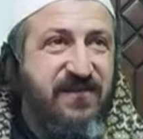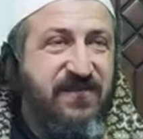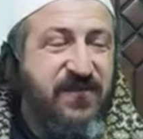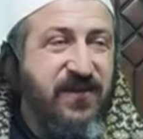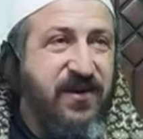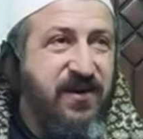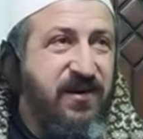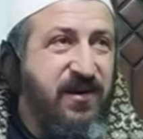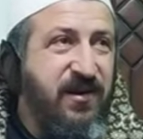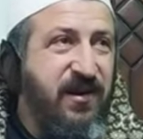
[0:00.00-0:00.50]

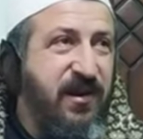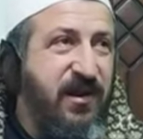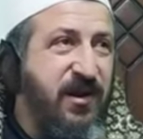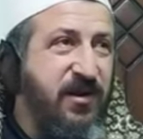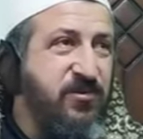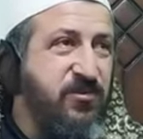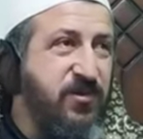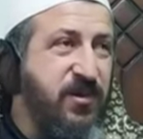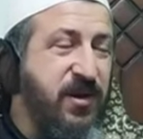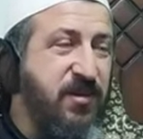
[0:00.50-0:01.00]
فقال
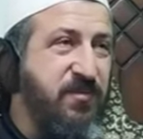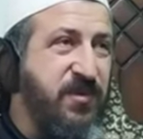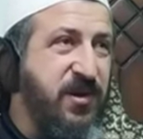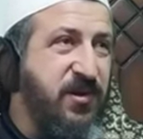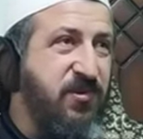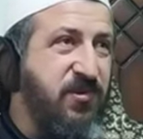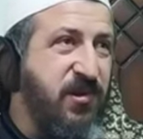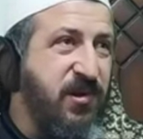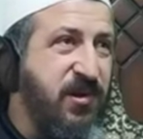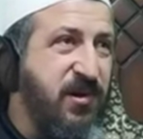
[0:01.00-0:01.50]
له
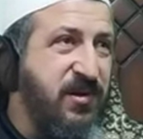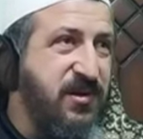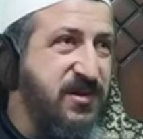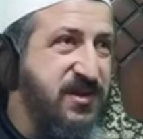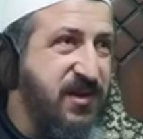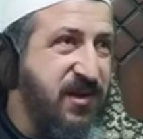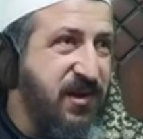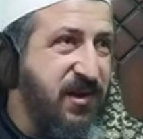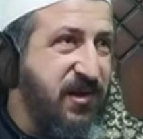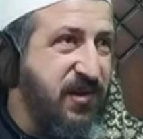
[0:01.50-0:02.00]
نبي الله
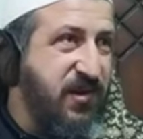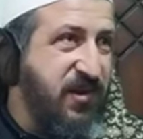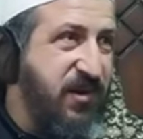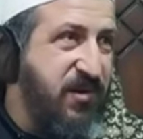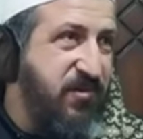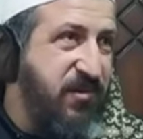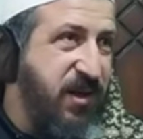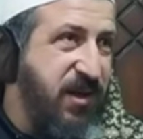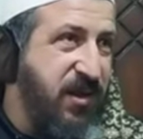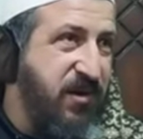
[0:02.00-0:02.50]
صلى
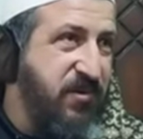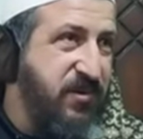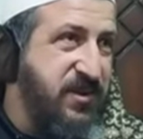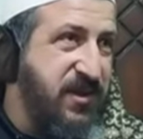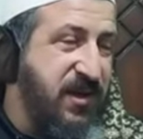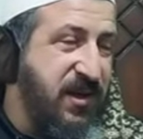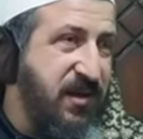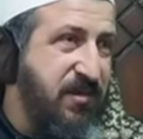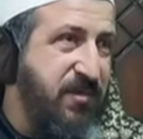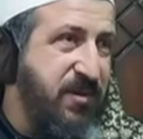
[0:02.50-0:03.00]
الله عليه
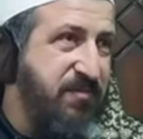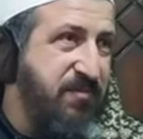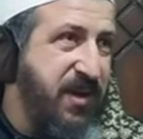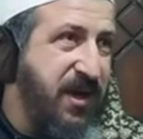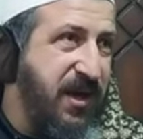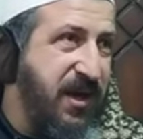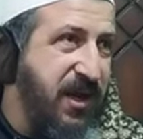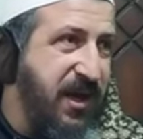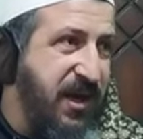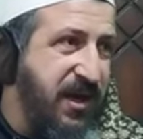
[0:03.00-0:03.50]
وسلم
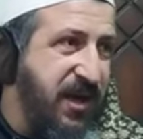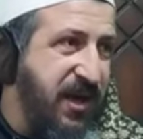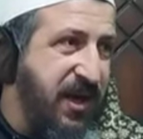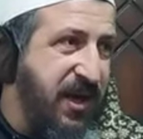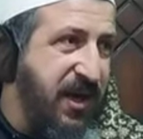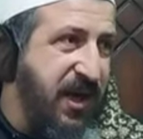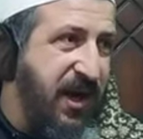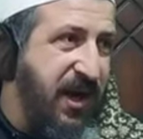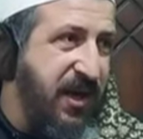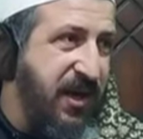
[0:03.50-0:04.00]
ما لك
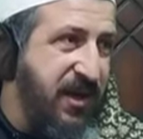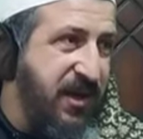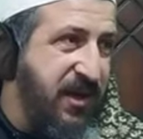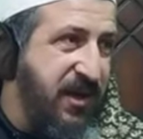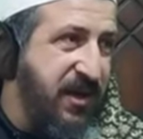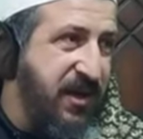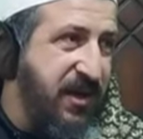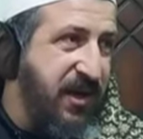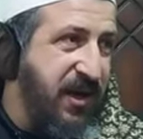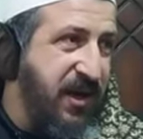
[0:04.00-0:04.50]
يا
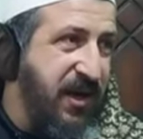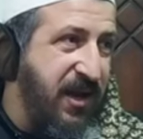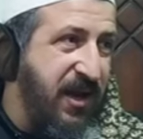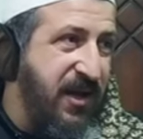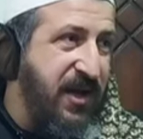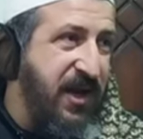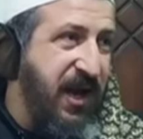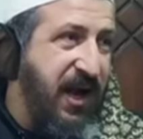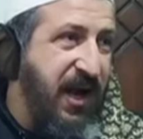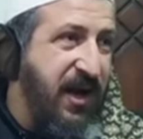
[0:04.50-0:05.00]
علي
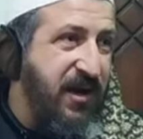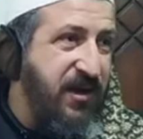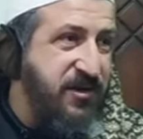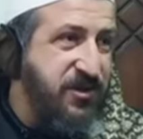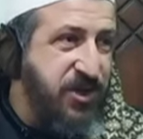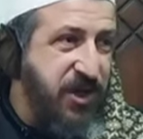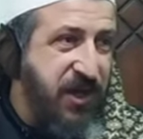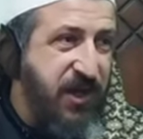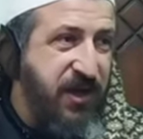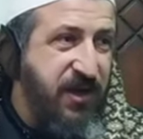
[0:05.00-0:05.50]
ألك
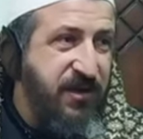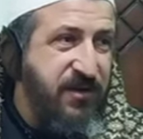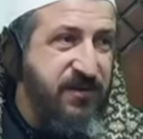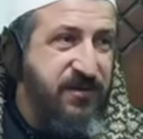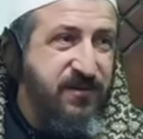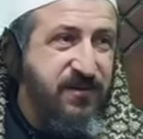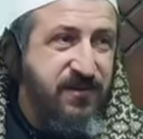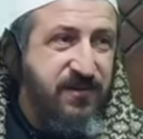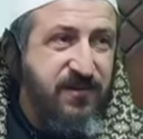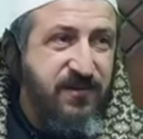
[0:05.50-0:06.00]
حاجة
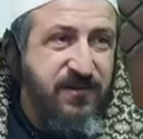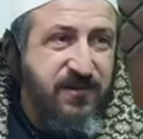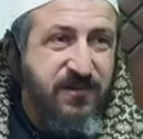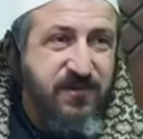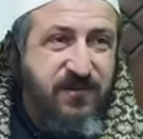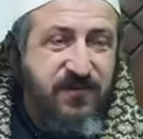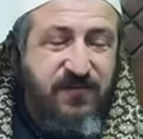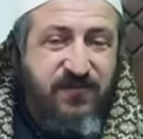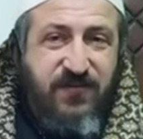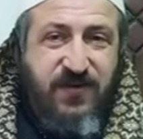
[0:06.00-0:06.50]

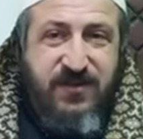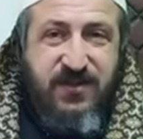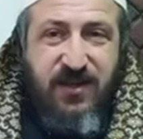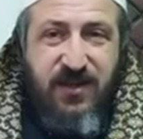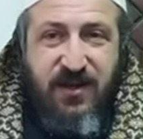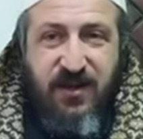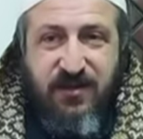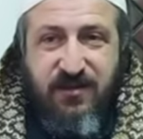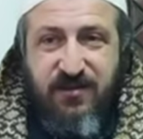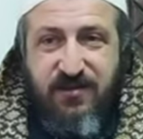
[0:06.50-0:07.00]

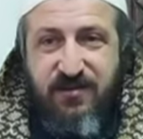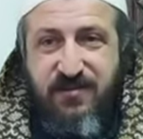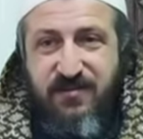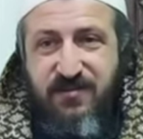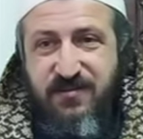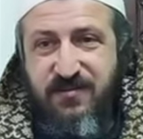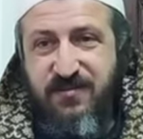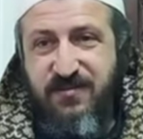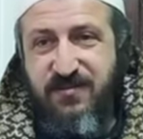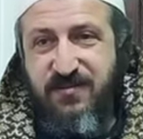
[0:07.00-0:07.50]
فسكت
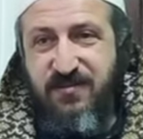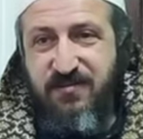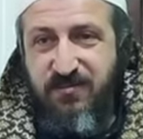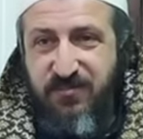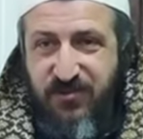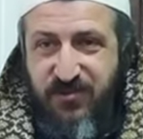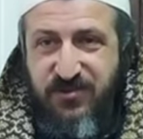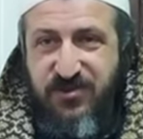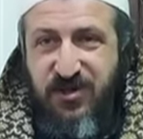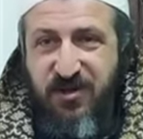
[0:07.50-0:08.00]

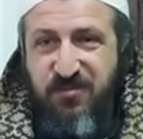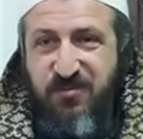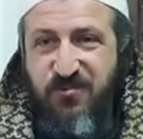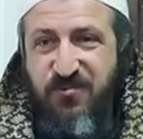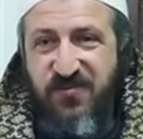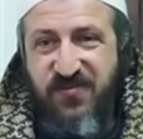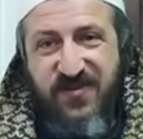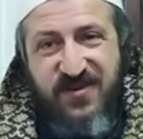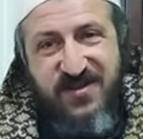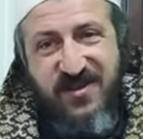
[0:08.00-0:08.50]
برجع
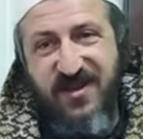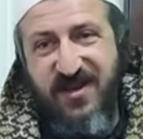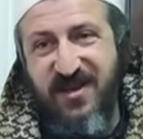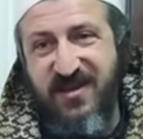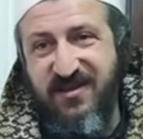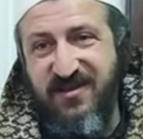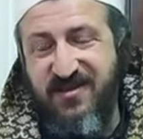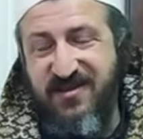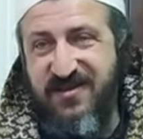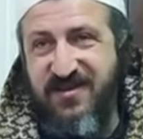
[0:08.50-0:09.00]
بقول
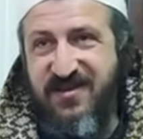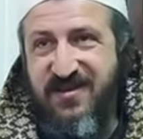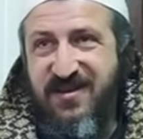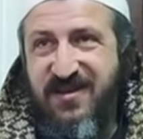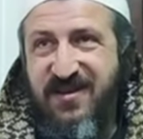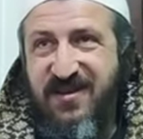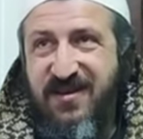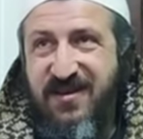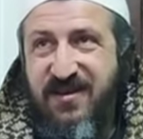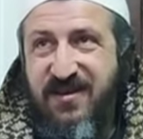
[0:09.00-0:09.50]
فسكت
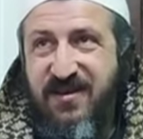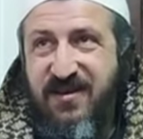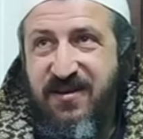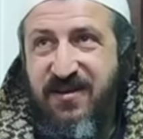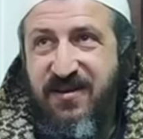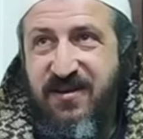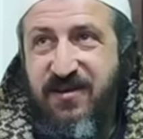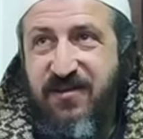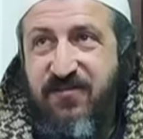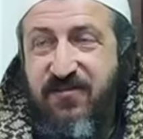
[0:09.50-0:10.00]

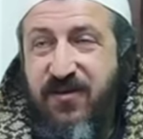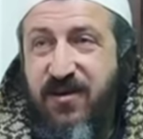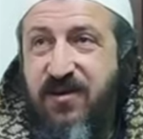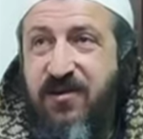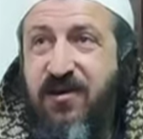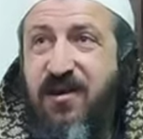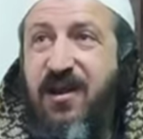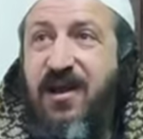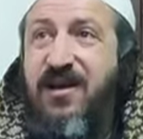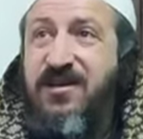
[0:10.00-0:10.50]

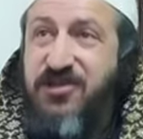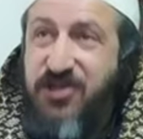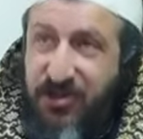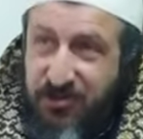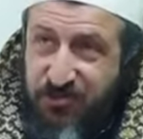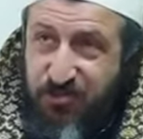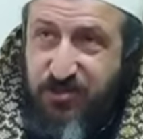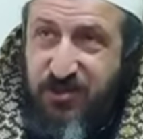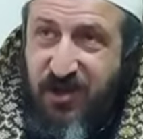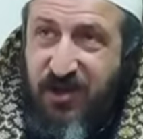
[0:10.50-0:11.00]
فقال
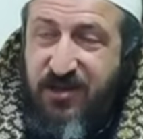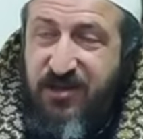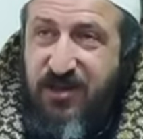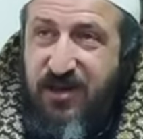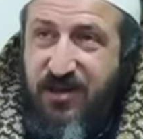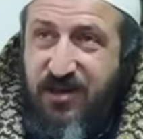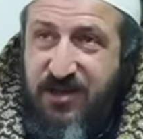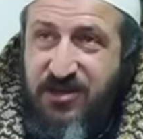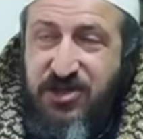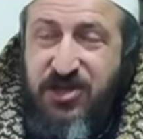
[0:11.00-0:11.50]
أجيت, تخط...
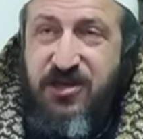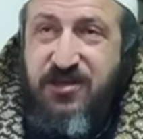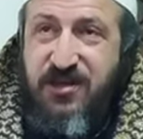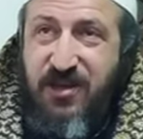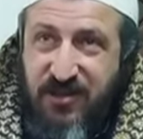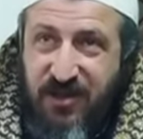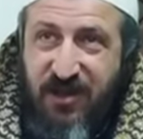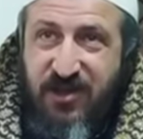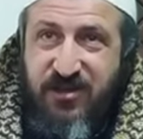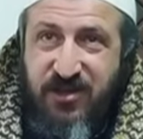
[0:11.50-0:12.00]
أجيت
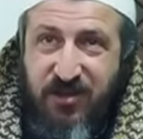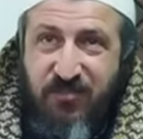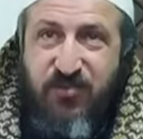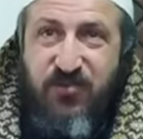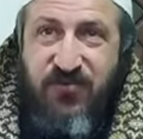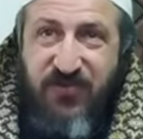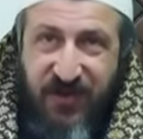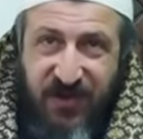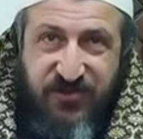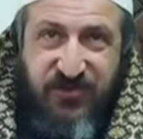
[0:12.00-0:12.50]

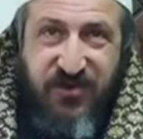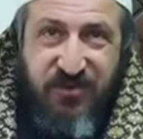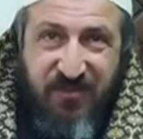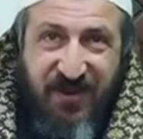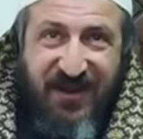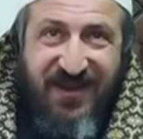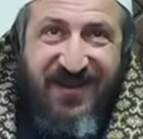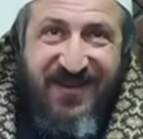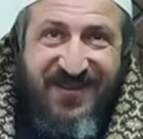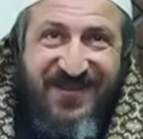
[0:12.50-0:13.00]
تخطب
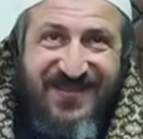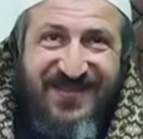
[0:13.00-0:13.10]
فاطمة